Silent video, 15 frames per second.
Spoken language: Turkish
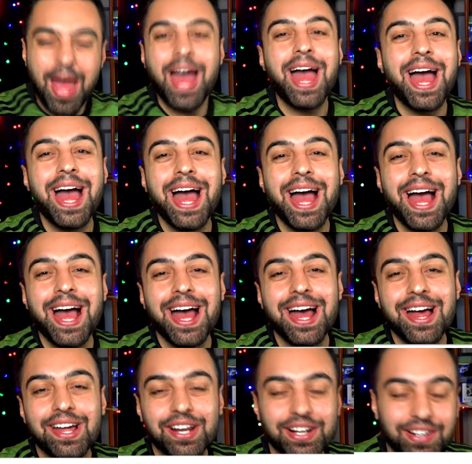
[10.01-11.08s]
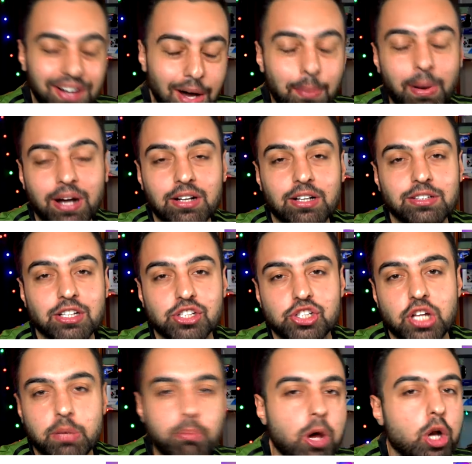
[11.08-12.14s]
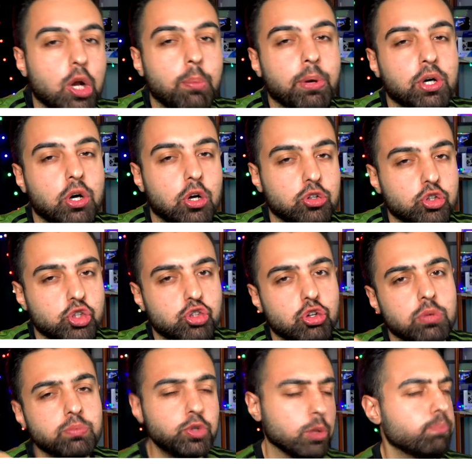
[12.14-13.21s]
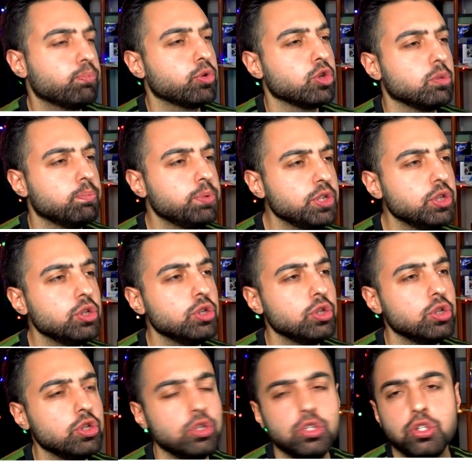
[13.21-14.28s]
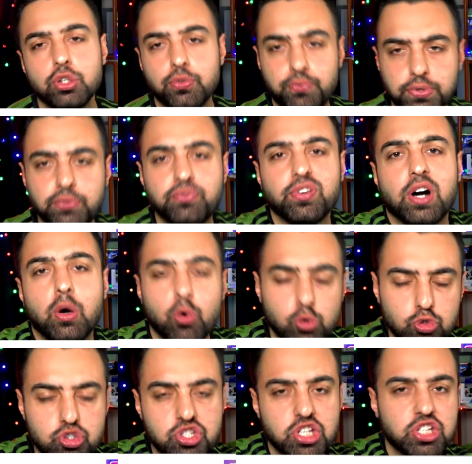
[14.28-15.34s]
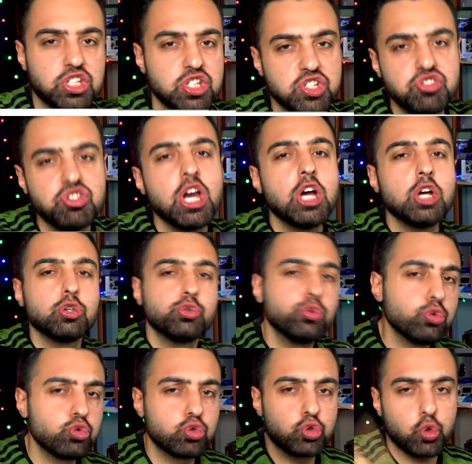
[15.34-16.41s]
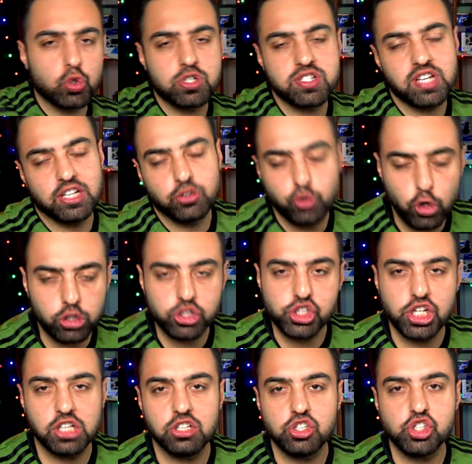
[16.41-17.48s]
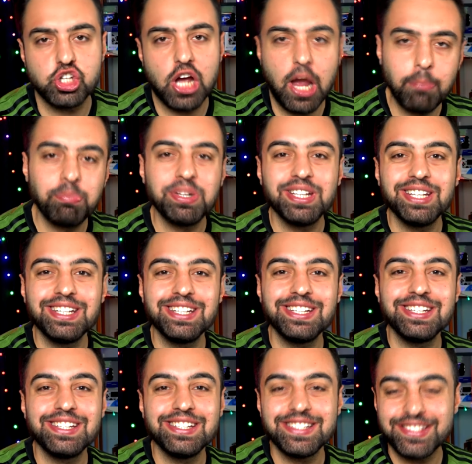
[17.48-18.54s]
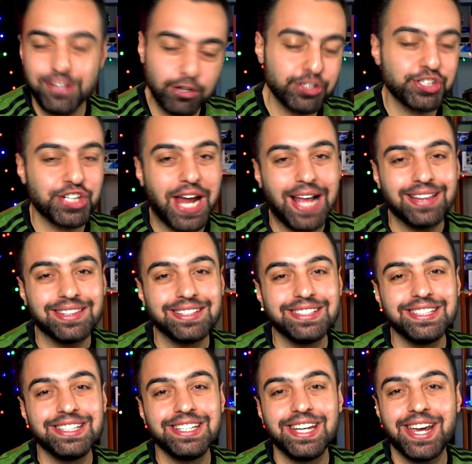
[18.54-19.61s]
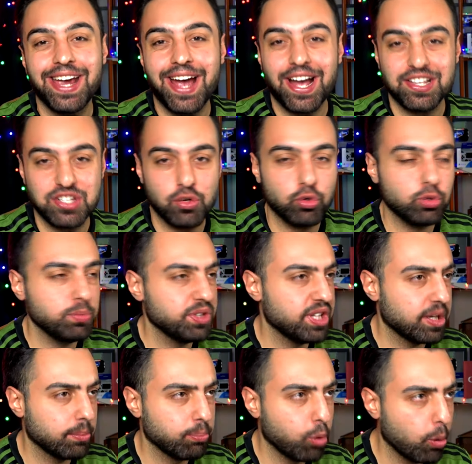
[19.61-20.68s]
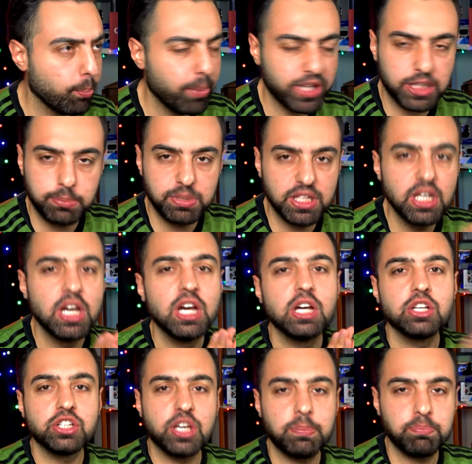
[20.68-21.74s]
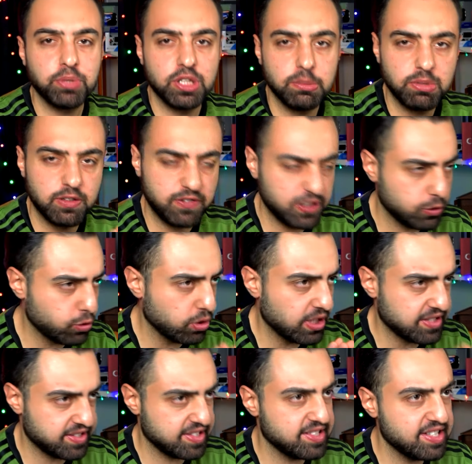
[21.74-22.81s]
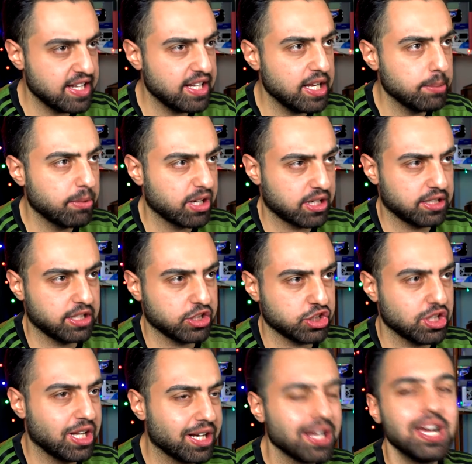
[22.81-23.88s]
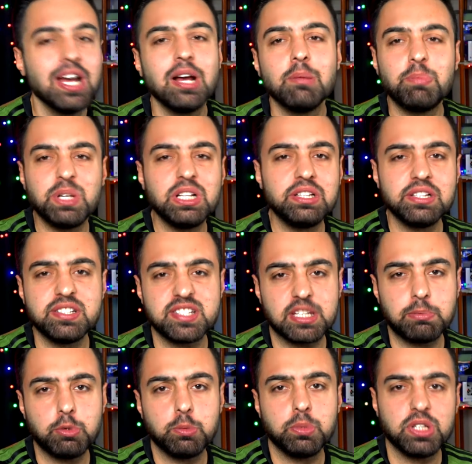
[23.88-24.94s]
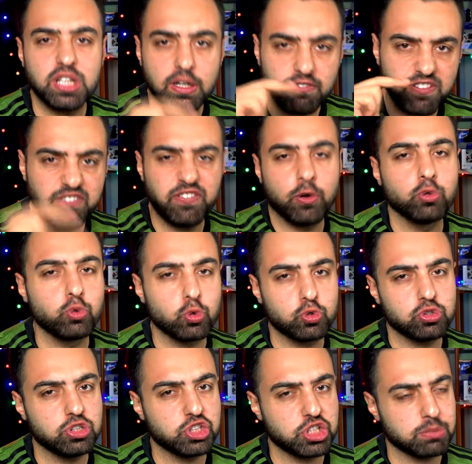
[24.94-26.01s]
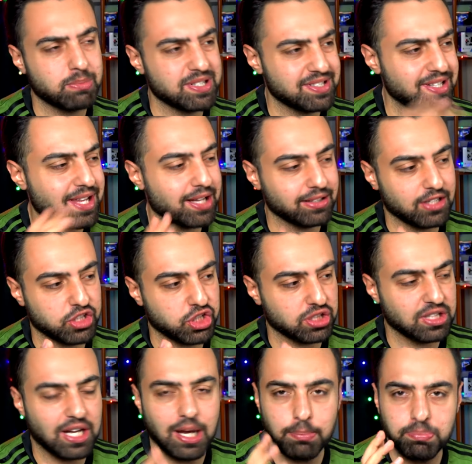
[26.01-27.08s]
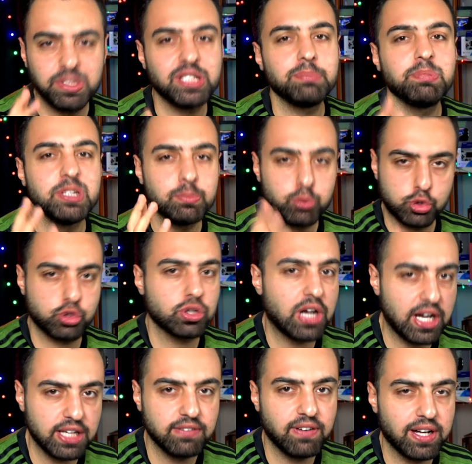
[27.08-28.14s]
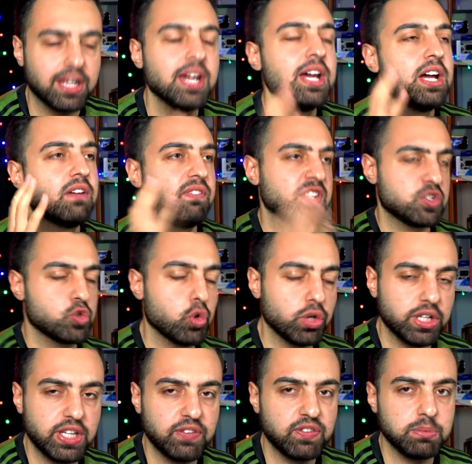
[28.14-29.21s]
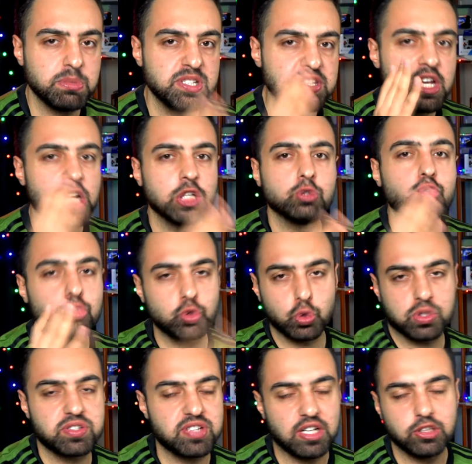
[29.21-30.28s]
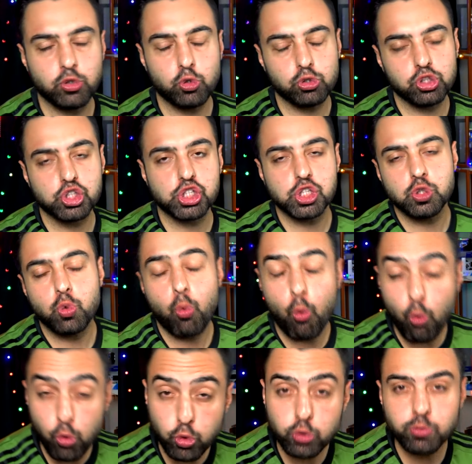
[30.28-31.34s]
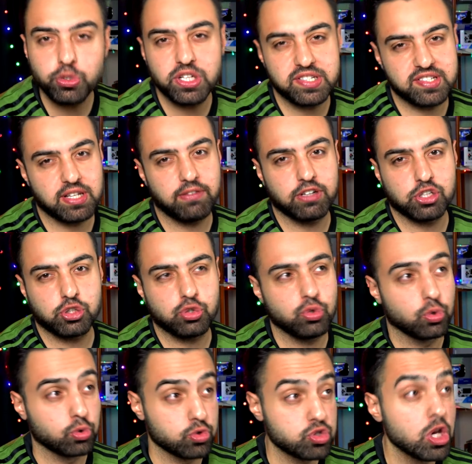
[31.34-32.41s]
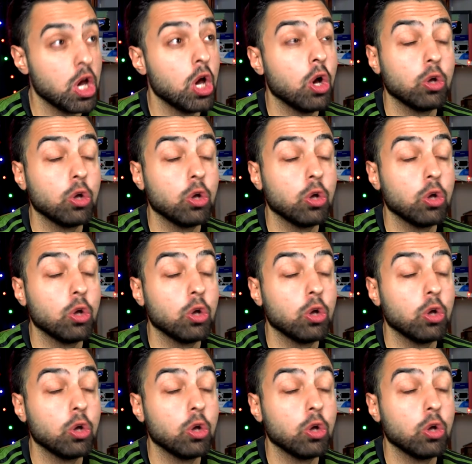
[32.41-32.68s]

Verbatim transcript: Merhaba arkadaşlar, merhaba kardeşlerim. Yepyeni bir FIFA 18 194 Challenge'a hepiniz hoş geldiniz. Evet ümitlerim bomba gibi yepyeni bir videoyla sizlerleyim arkadaşlar. Bildiğiniz gibi ümitlerim FIFA 19'un çıkmasına yaklaşık daha 1-1,5 ay var. Ve son hedefimiz 194 için ölümüne savaşıyoruz.